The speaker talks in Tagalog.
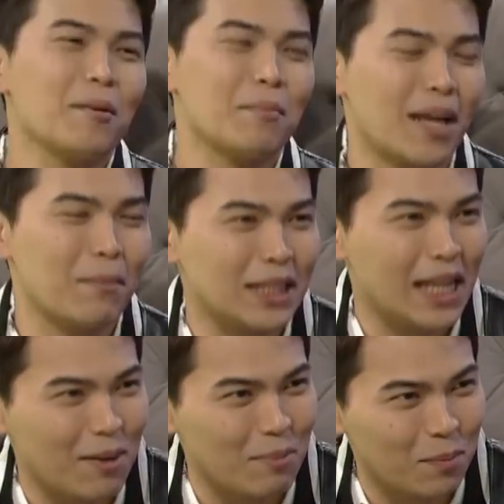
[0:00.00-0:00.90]
Maraming
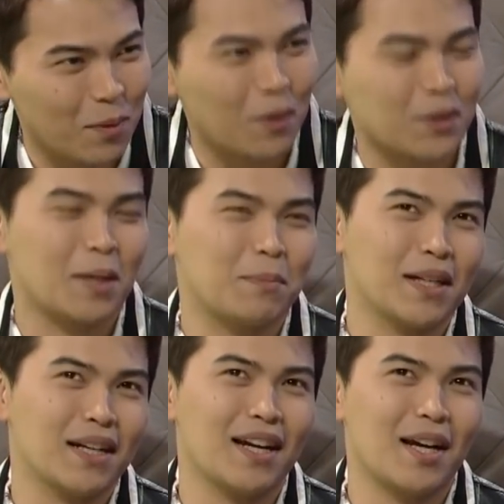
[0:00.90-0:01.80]
salamat po sa pag,
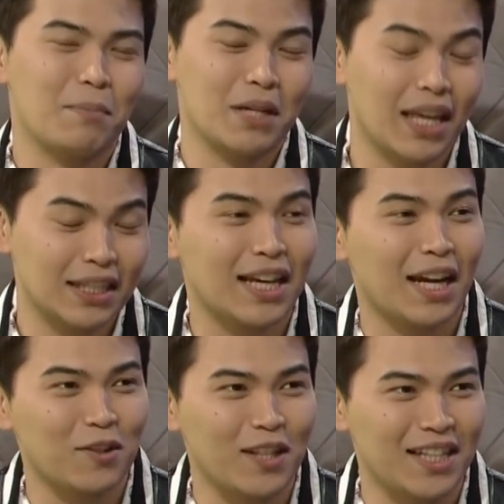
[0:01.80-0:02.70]
uh, pag-guest sa
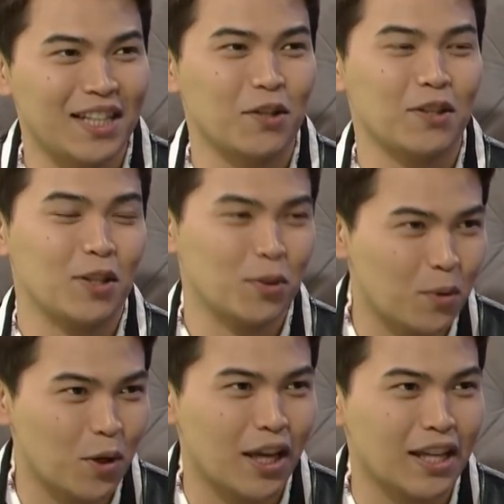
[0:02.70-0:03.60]
akin ulit dito, Tito
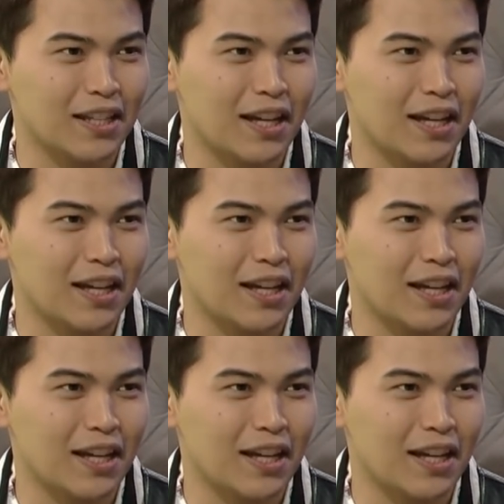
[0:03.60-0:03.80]
Boy. And